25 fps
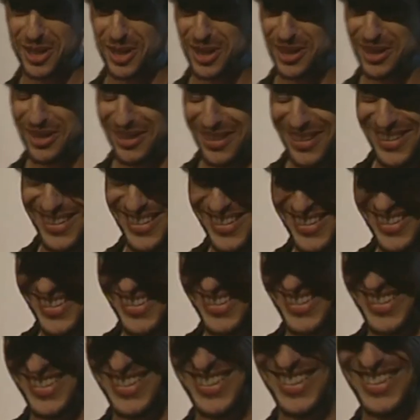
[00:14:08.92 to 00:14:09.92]
die
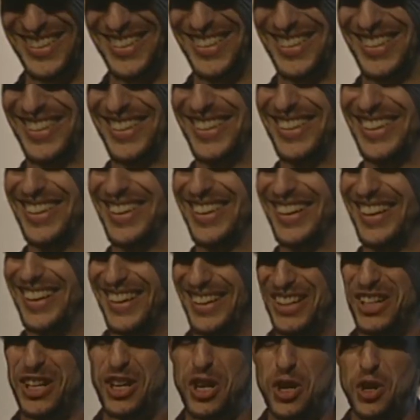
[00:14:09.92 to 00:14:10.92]
äh, ich
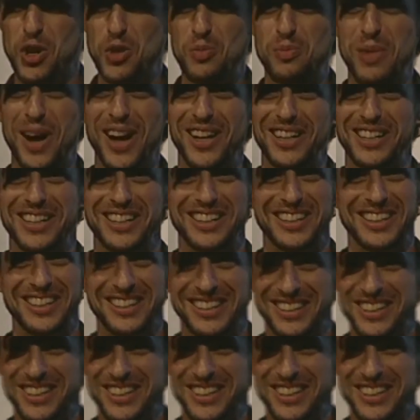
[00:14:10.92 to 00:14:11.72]
so gemacht habe